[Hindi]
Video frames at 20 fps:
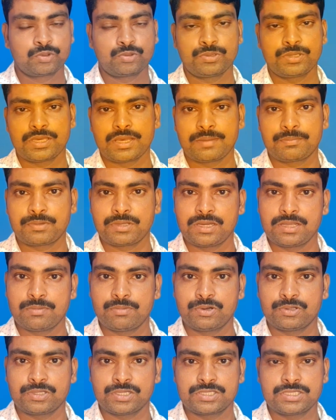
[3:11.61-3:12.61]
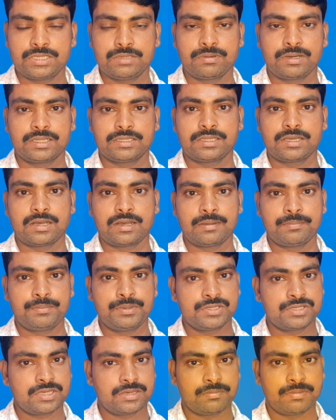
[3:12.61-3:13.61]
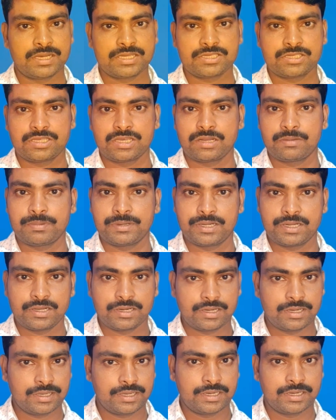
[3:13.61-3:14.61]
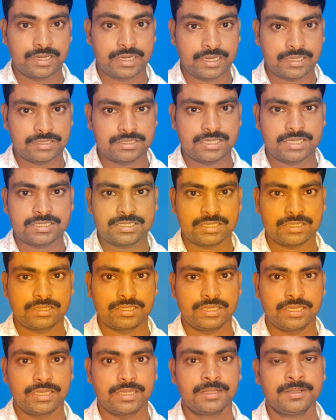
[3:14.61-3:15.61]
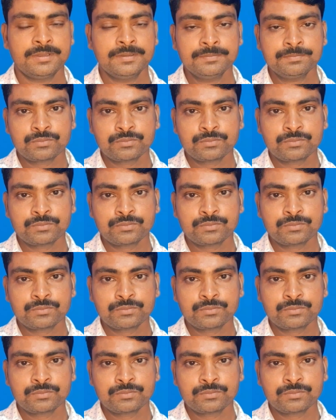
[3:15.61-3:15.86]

तो ये आपके लिए बहुत अच्छी बात है आप बीस या बाईस हज़ार पर टिकट लेके डायरेक्ट जा सकते हैं